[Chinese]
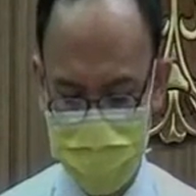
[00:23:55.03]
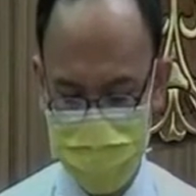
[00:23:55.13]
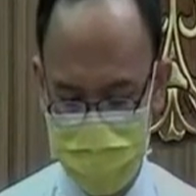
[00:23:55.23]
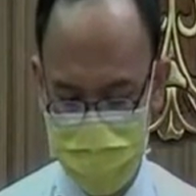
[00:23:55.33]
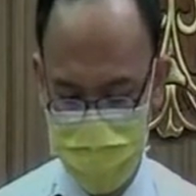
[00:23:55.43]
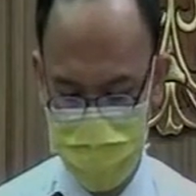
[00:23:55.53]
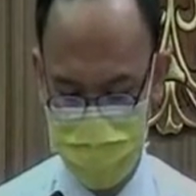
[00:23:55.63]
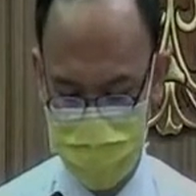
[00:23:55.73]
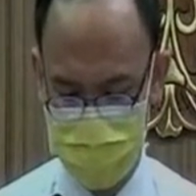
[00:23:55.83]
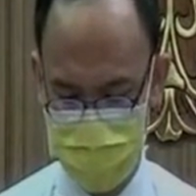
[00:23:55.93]
色的部
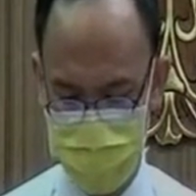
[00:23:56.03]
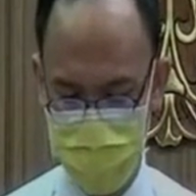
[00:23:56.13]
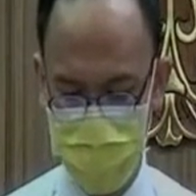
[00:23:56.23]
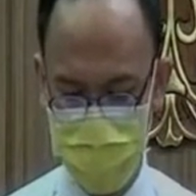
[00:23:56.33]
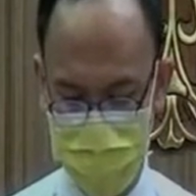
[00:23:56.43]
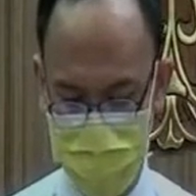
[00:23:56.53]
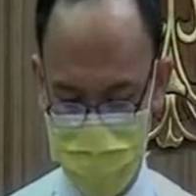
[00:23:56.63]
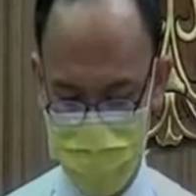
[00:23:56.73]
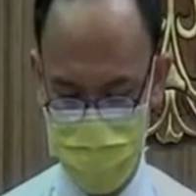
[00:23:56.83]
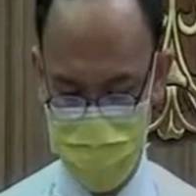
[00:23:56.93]
分，有荷
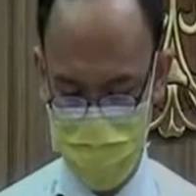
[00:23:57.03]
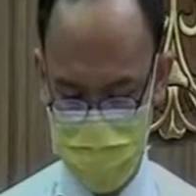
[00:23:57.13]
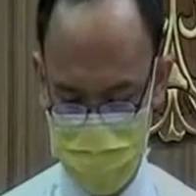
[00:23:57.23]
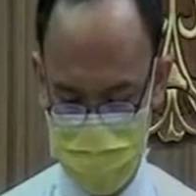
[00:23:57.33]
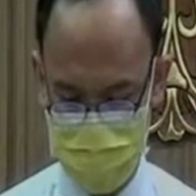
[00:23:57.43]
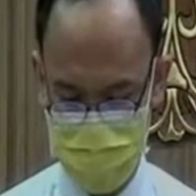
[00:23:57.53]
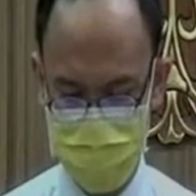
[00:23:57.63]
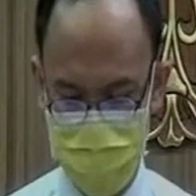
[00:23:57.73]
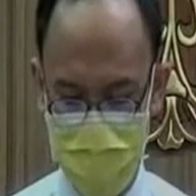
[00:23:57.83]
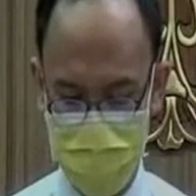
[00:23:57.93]
兰、比利时、
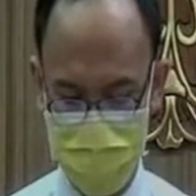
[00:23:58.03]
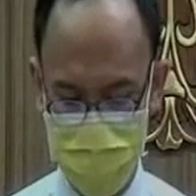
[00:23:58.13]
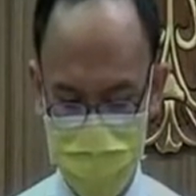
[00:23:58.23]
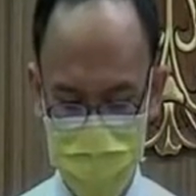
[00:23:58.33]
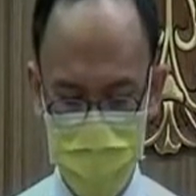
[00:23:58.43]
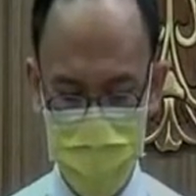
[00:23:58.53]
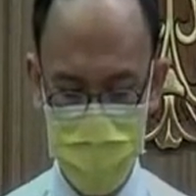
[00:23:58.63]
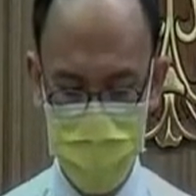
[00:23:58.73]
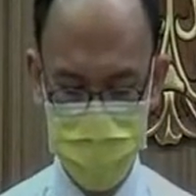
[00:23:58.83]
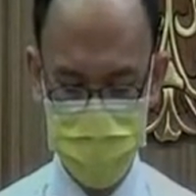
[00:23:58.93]
巴黎，
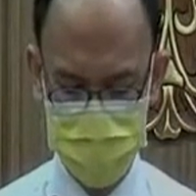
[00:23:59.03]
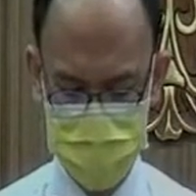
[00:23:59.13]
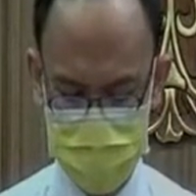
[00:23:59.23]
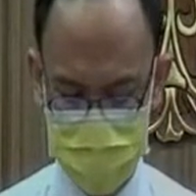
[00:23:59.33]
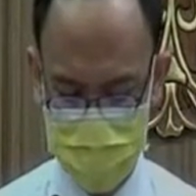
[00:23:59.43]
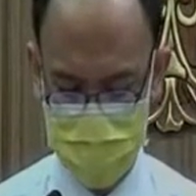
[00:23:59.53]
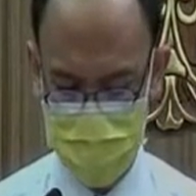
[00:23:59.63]
也就是整个